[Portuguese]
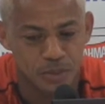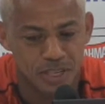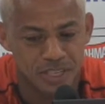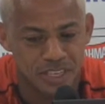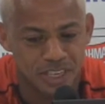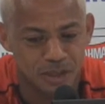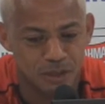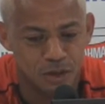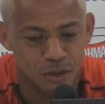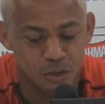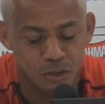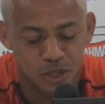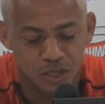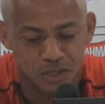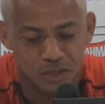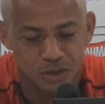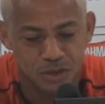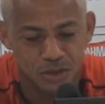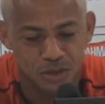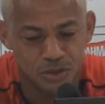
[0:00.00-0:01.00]
Pensei numa
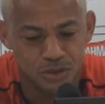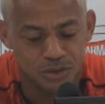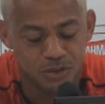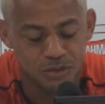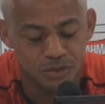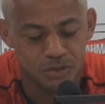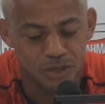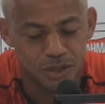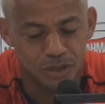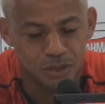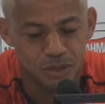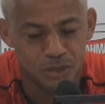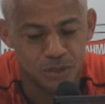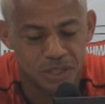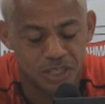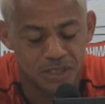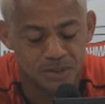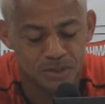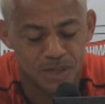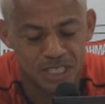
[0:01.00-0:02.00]
música que eu tenho
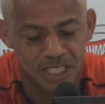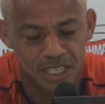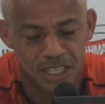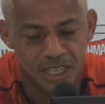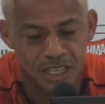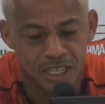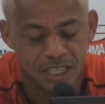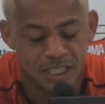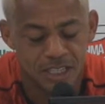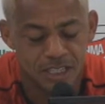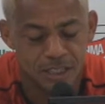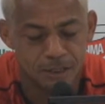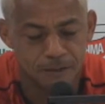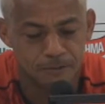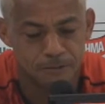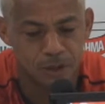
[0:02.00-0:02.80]
curtido bastante,